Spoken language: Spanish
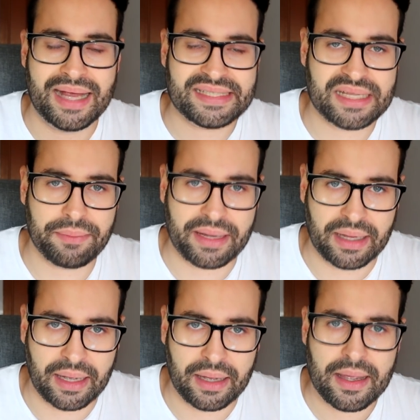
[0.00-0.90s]
Así que
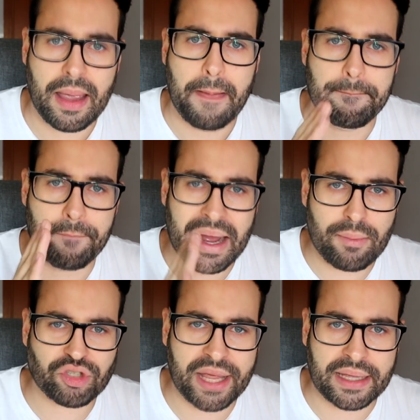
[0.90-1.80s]
venga,
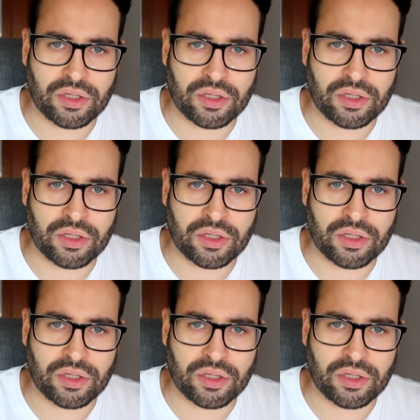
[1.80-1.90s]
vamos a